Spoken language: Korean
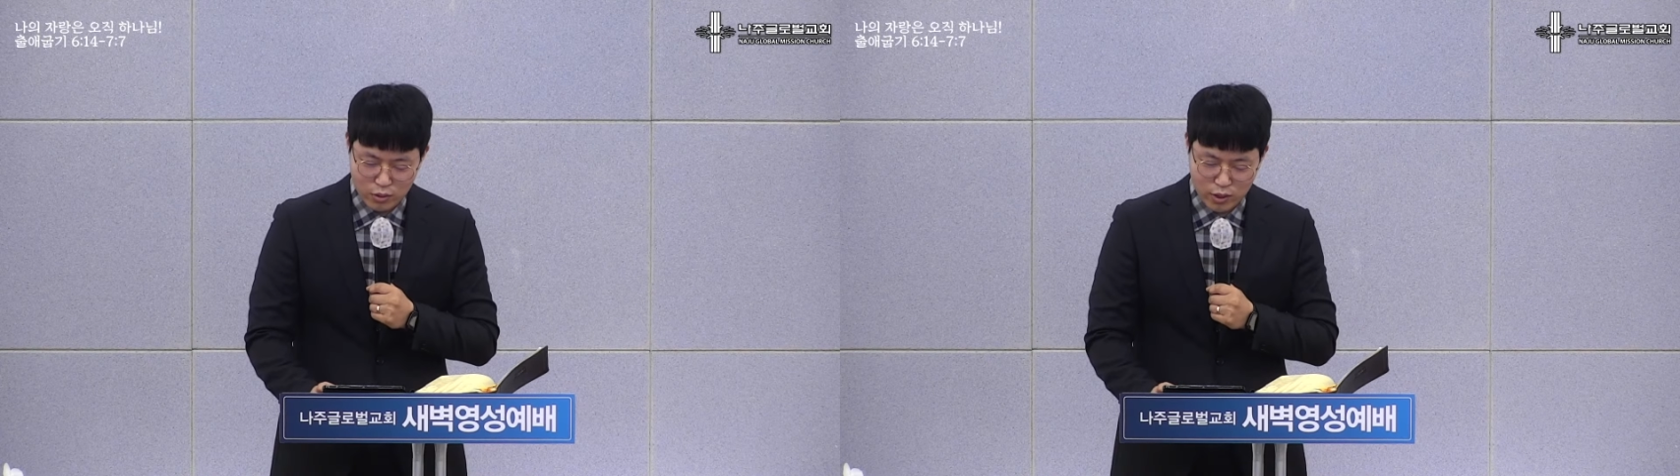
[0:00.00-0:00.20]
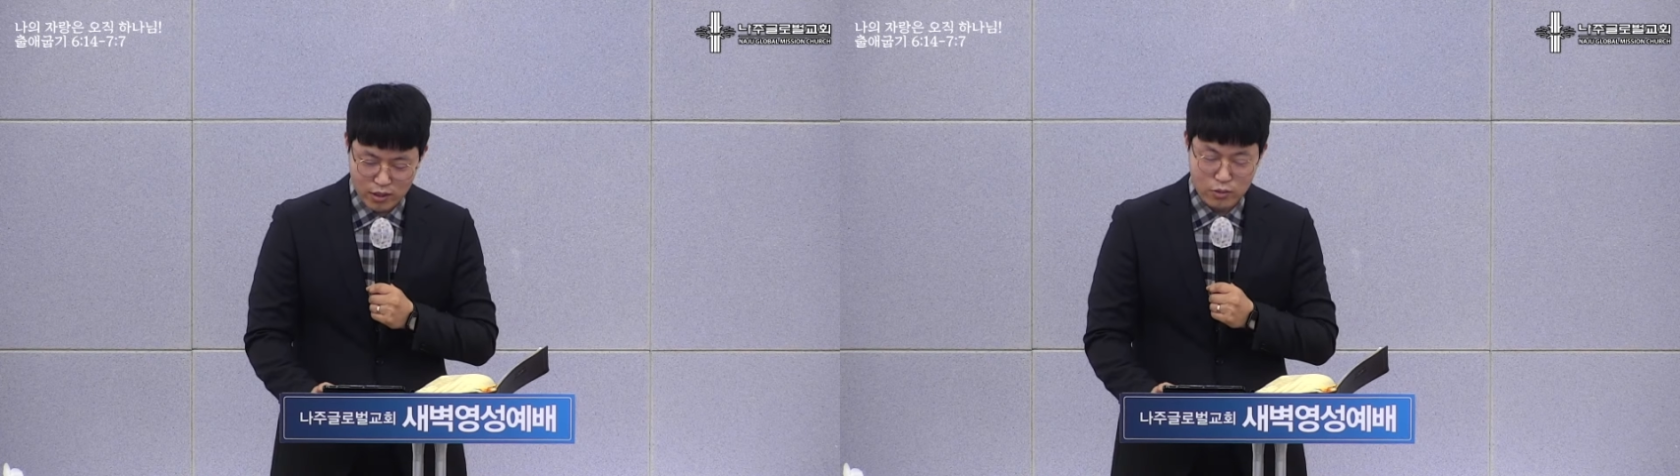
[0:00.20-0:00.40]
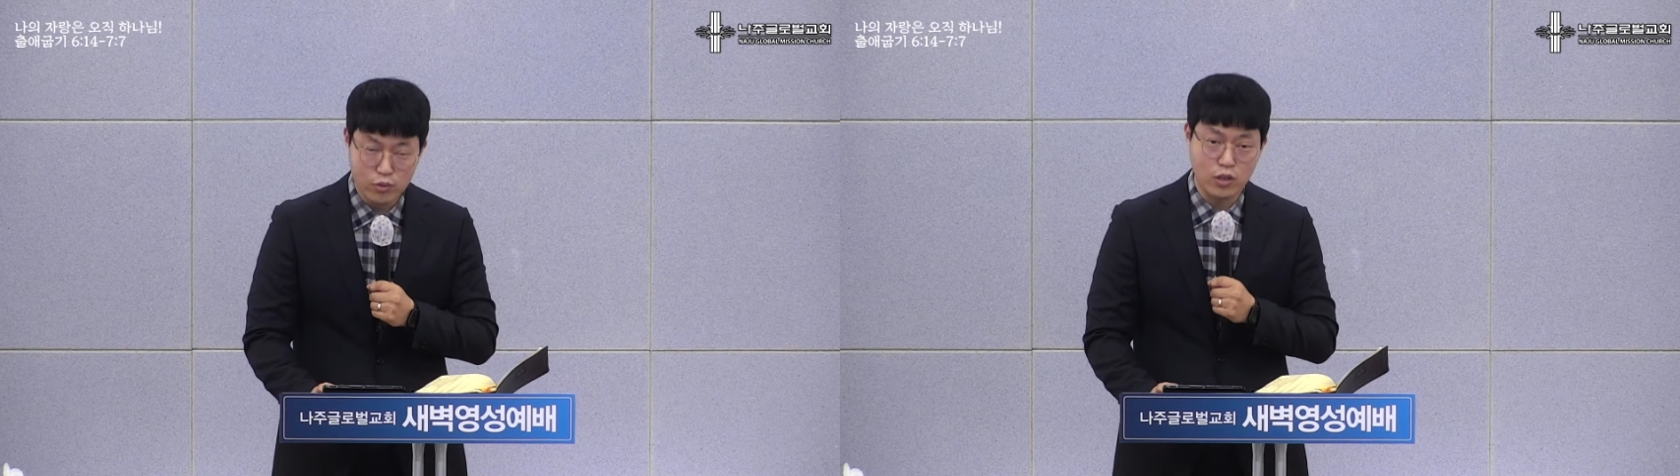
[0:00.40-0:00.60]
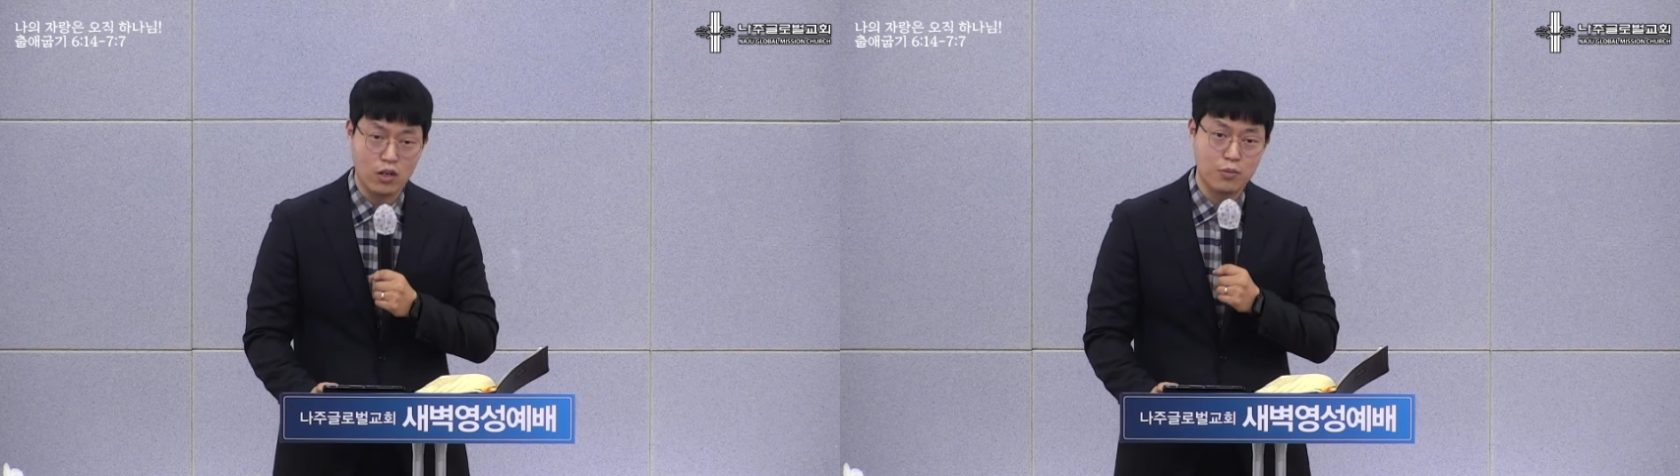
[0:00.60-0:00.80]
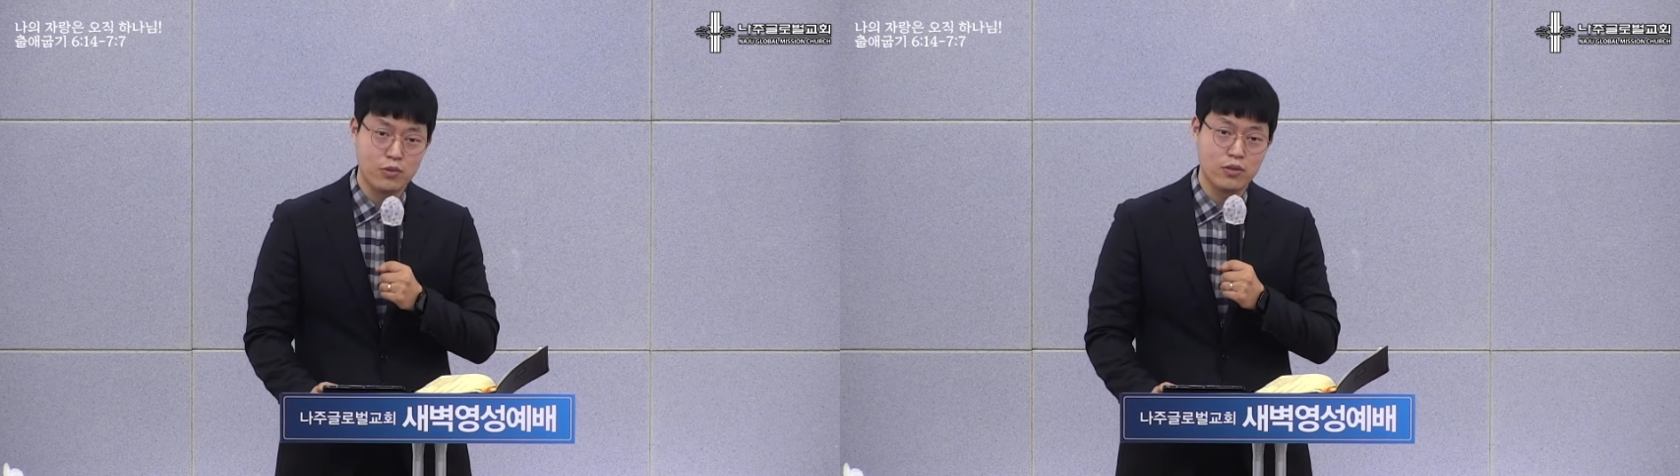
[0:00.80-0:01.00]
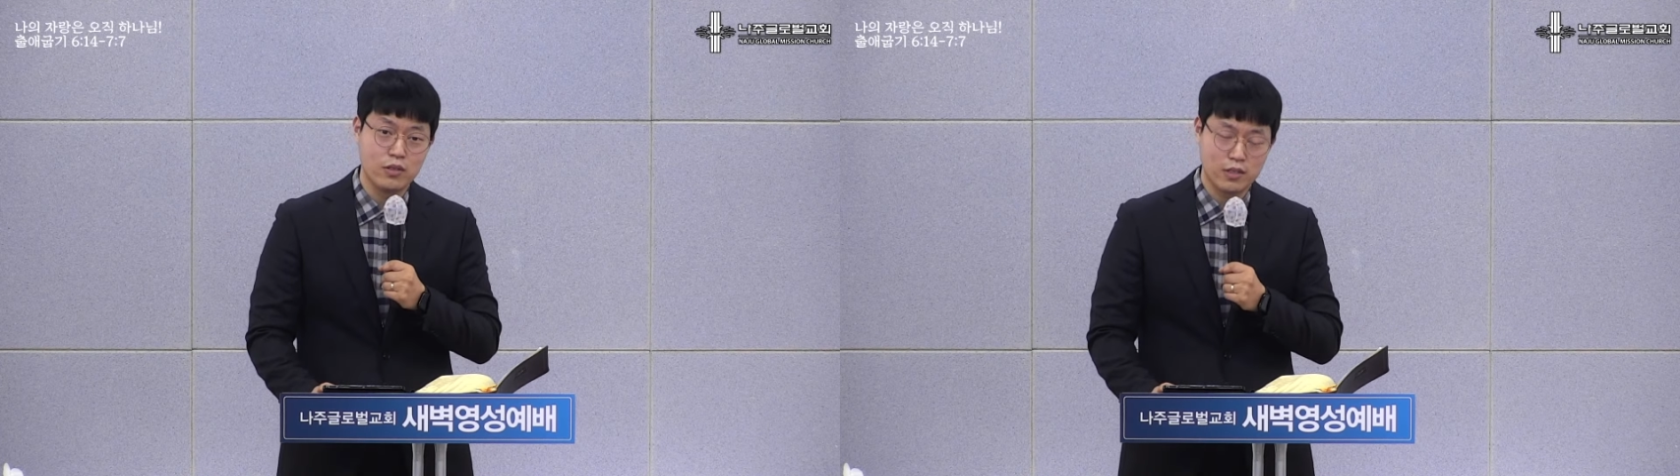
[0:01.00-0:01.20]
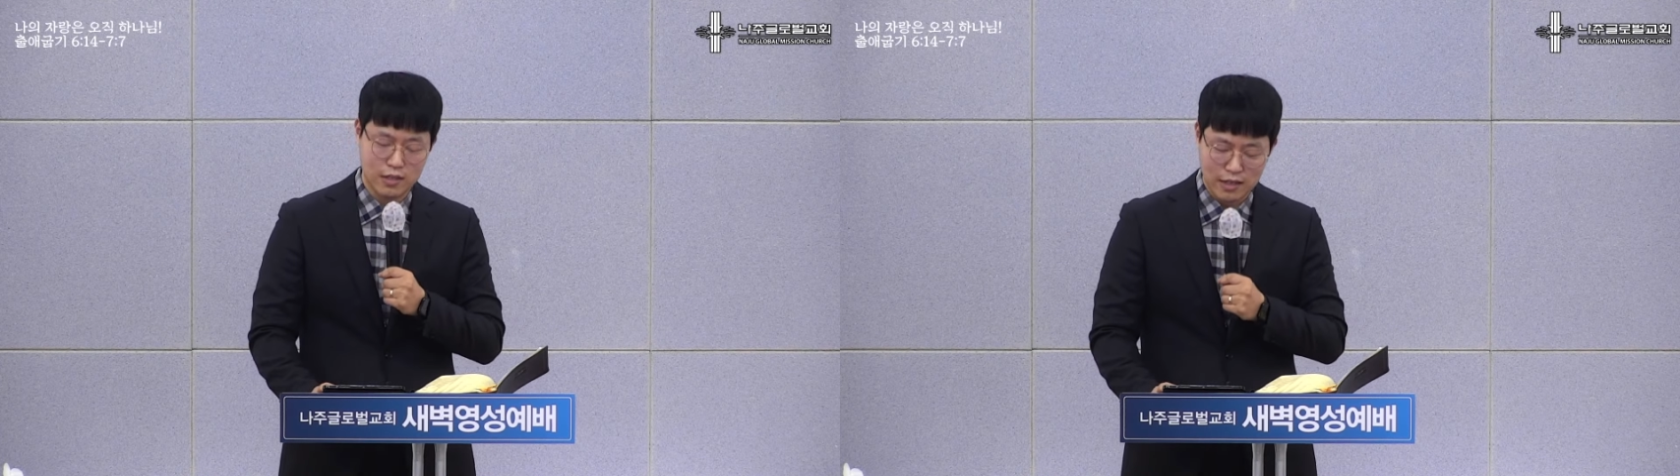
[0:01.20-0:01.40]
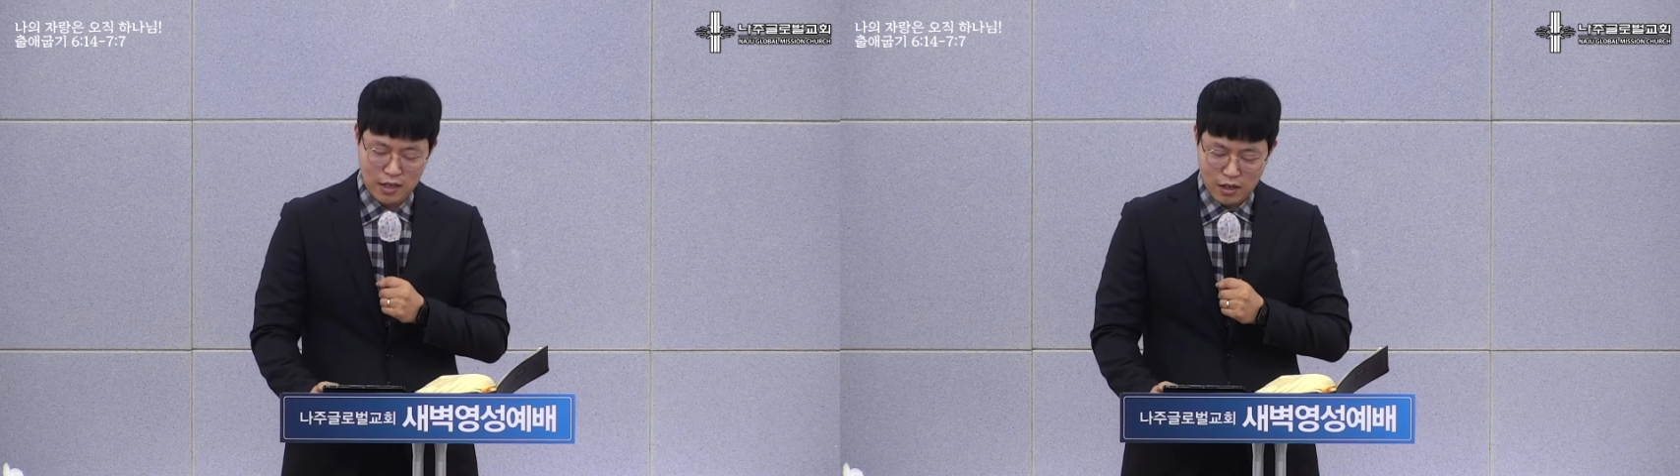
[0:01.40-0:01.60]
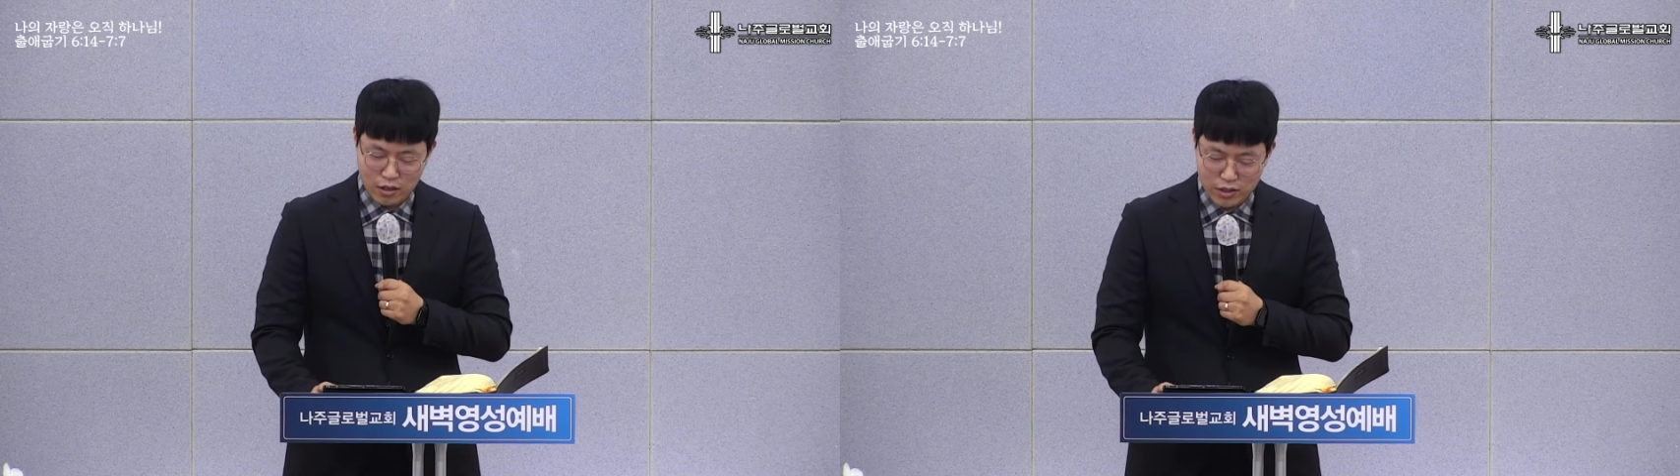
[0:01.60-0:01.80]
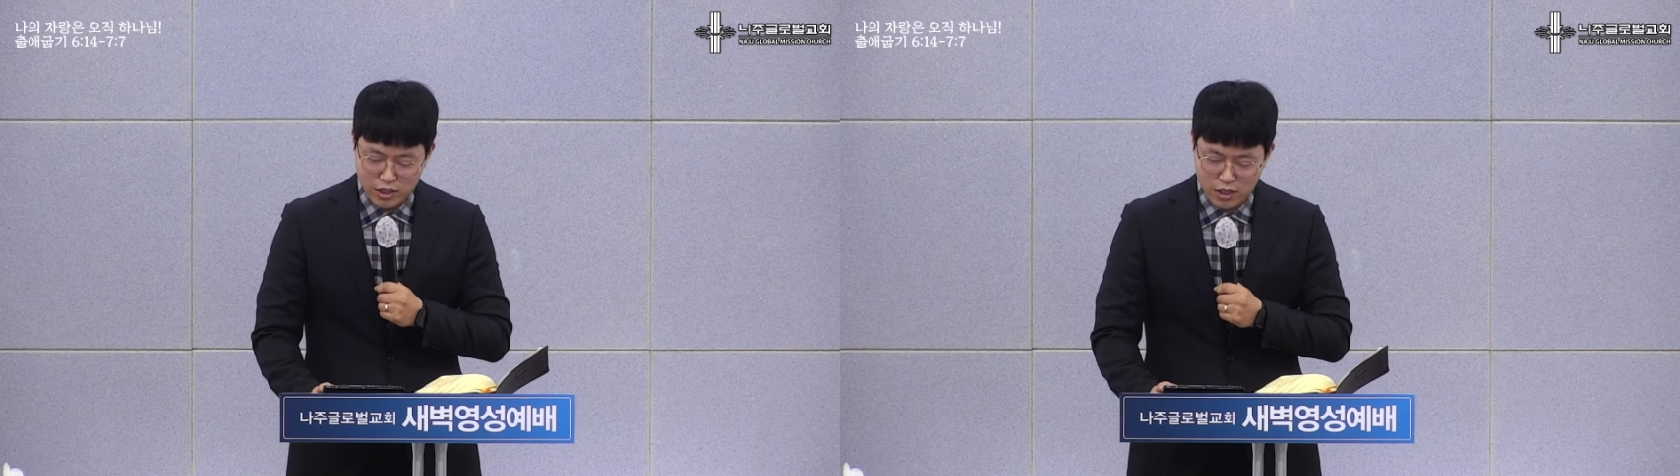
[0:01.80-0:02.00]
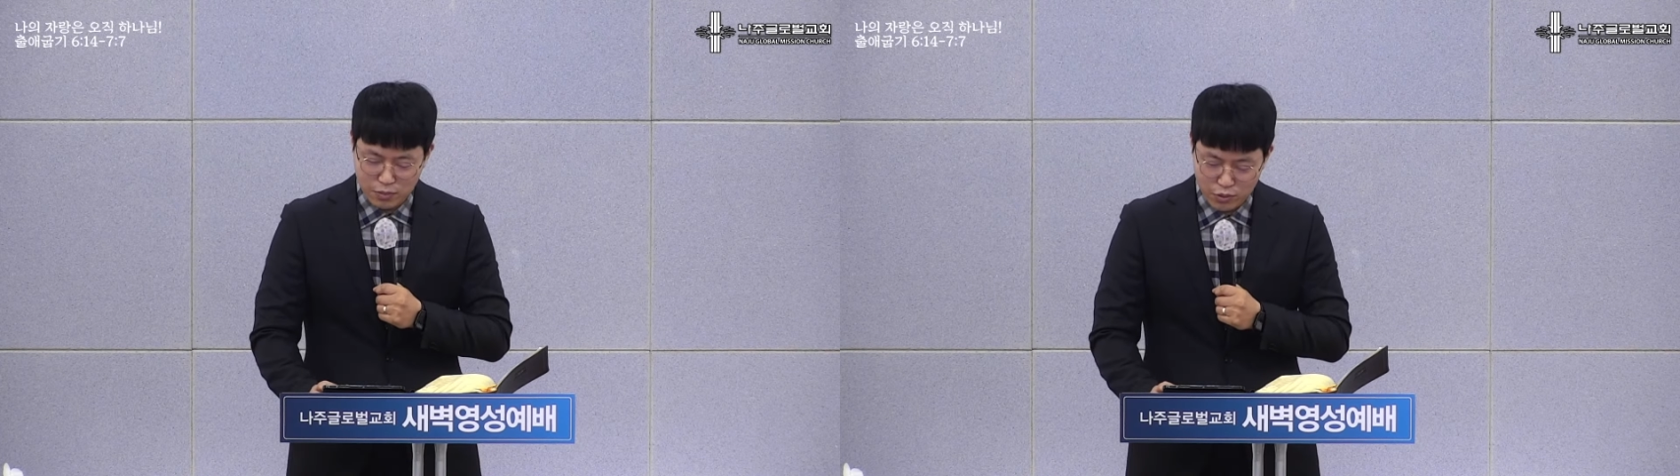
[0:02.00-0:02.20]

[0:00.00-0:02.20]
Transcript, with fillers: 또한 우리 여러분들을 어, 친히